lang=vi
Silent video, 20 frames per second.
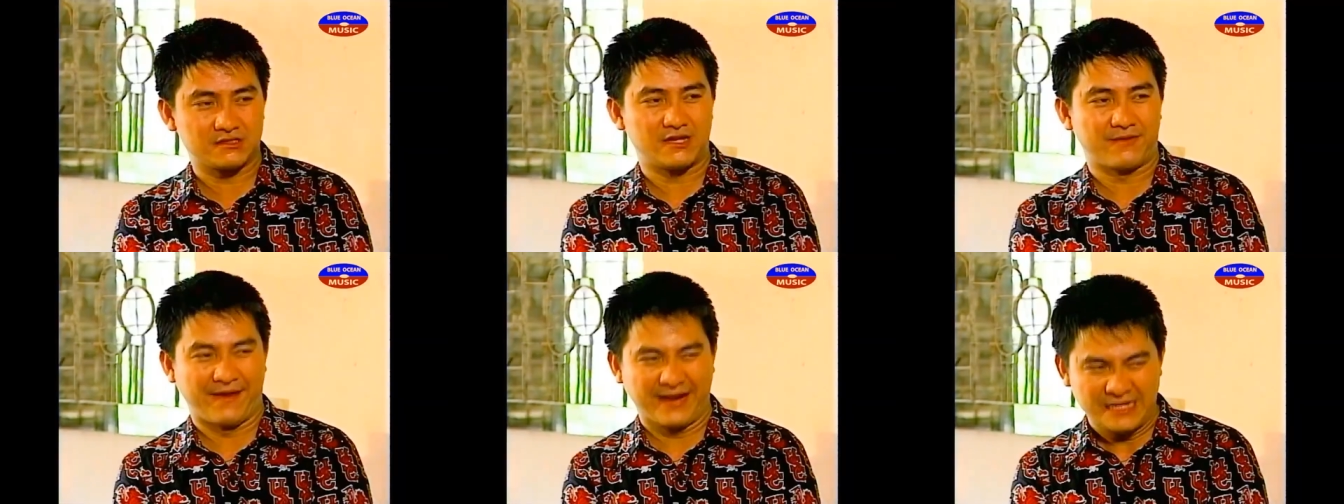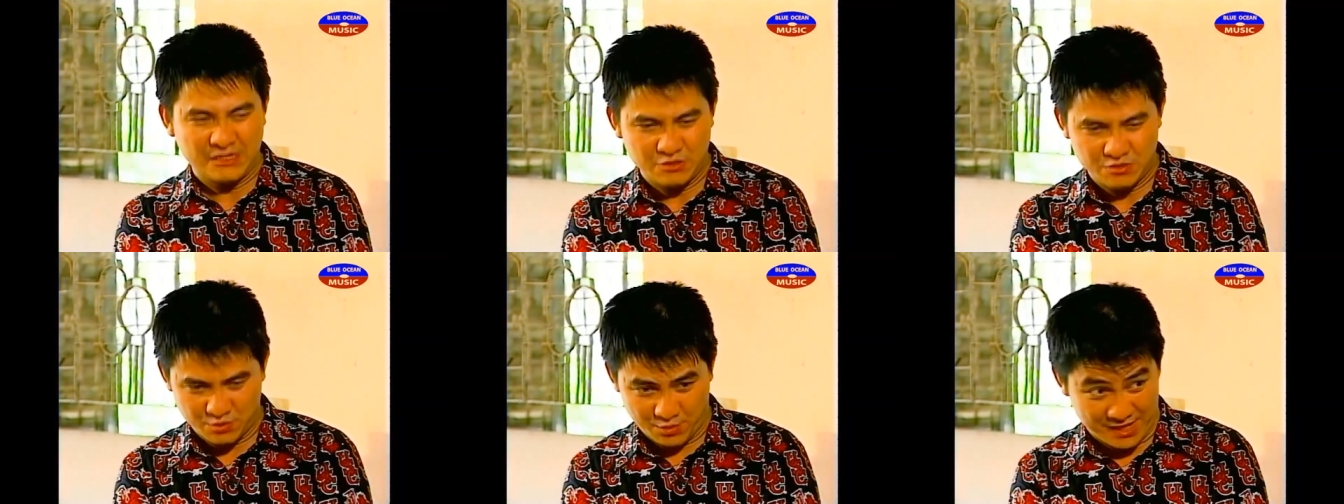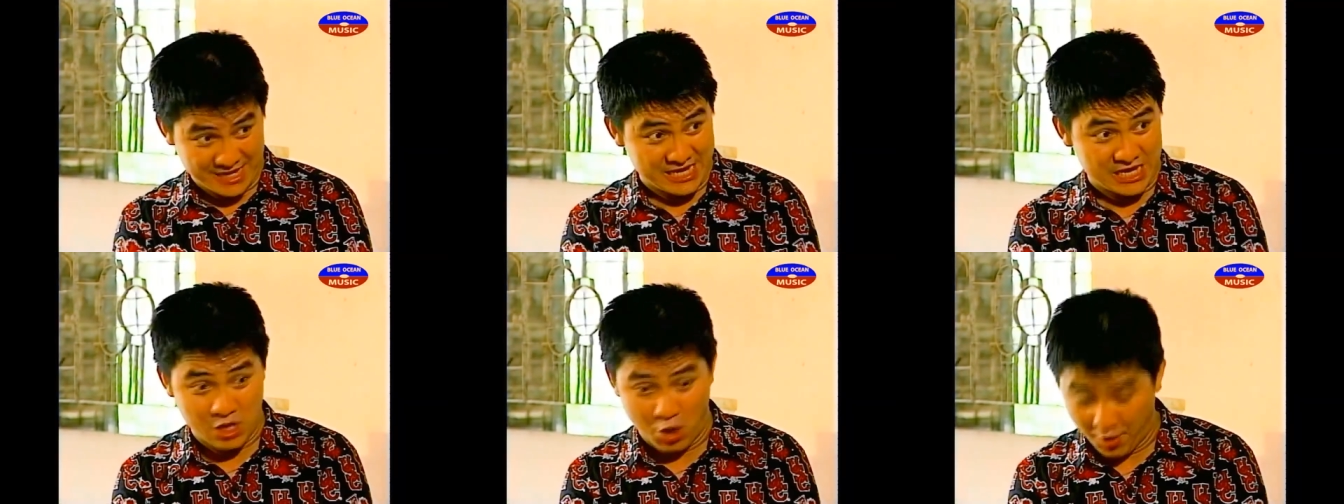
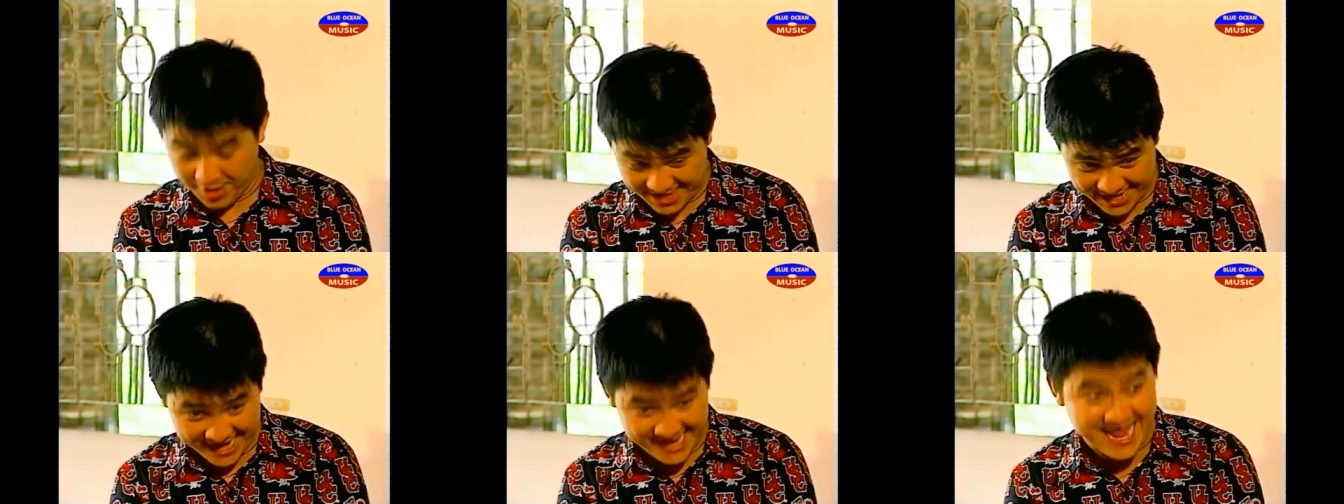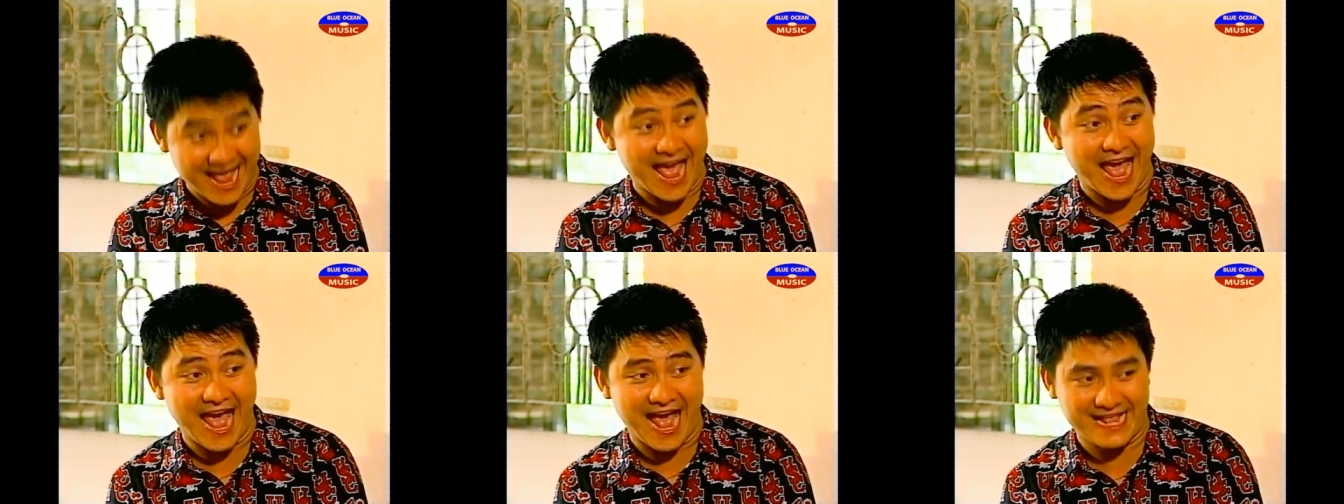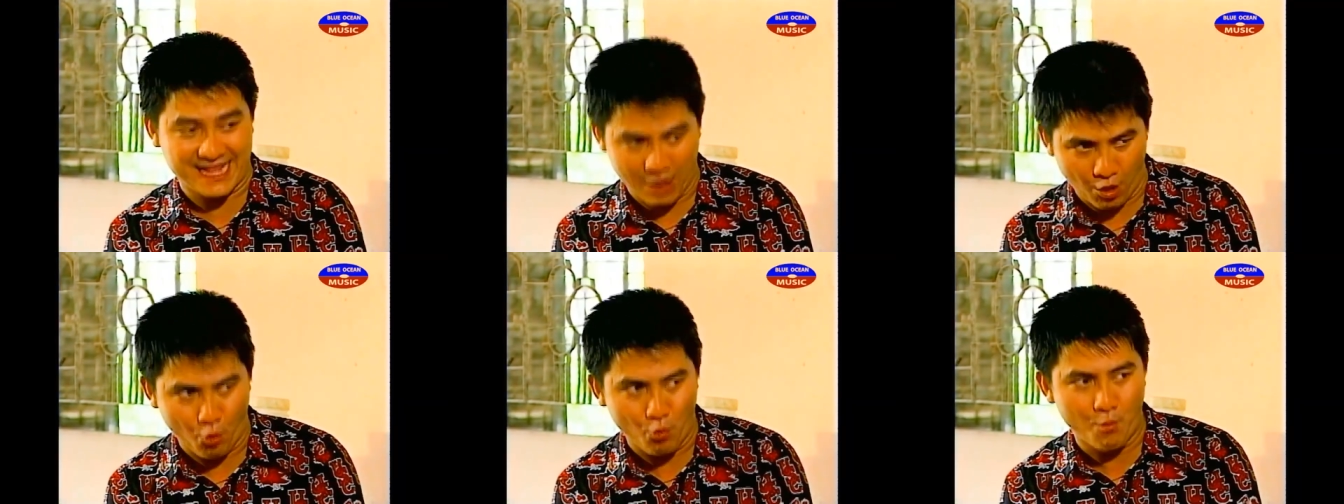mời họ tới nhà
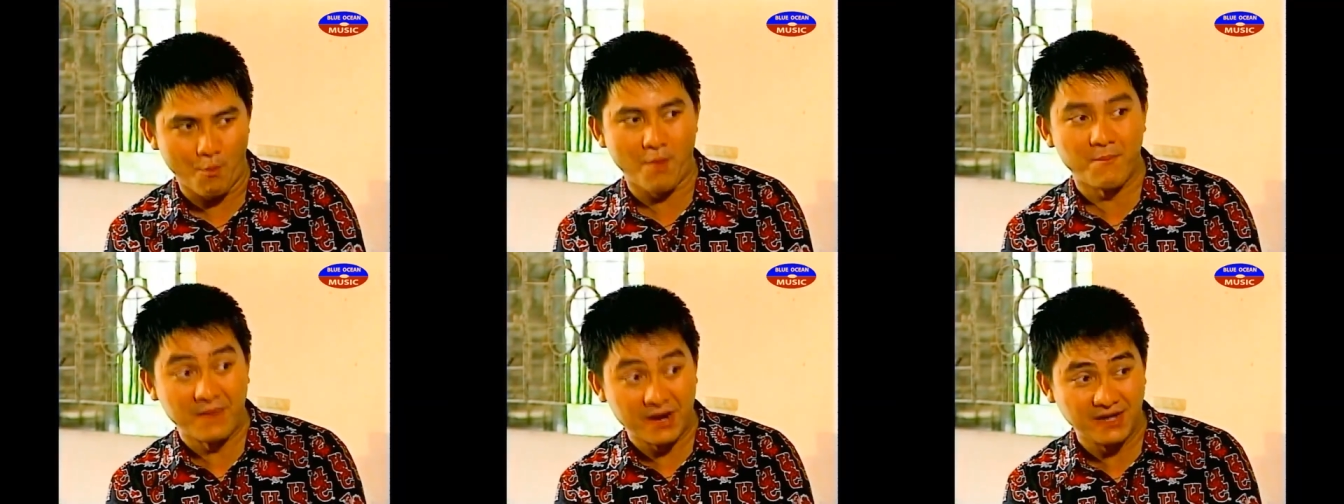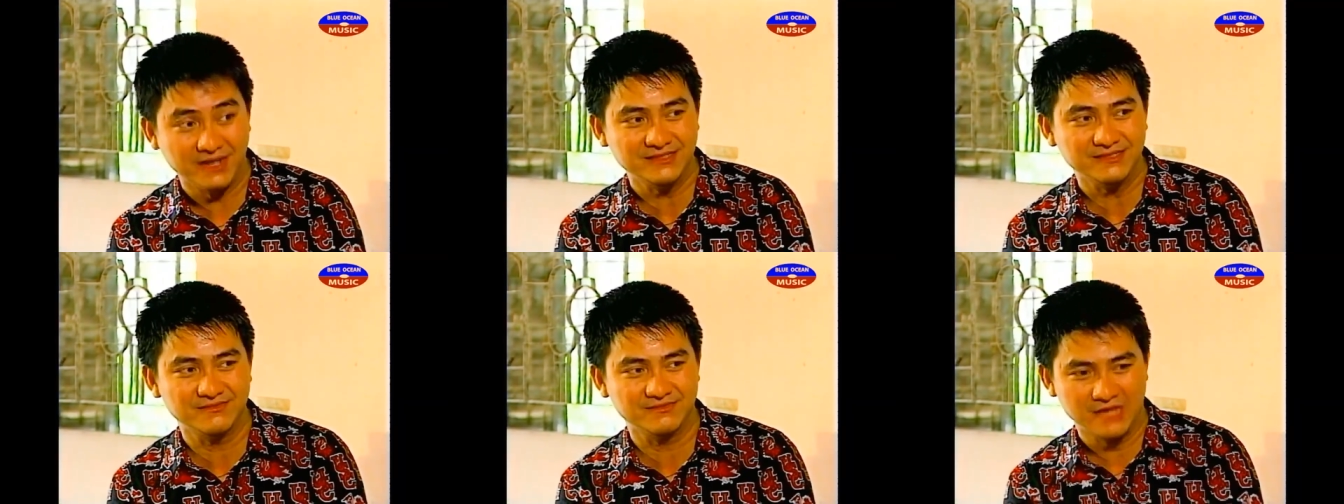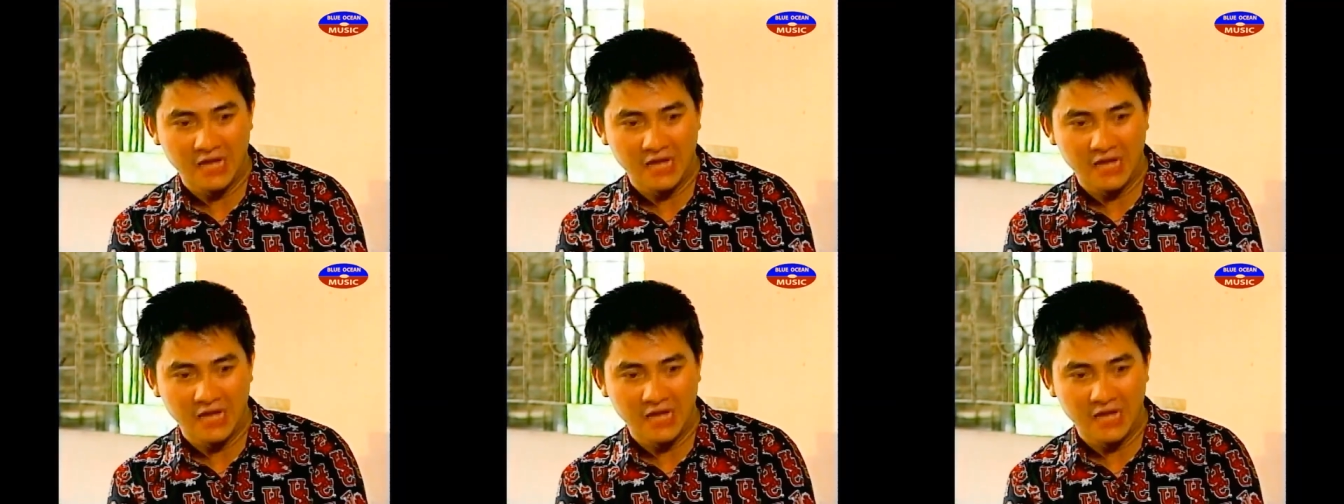nhậu một bữa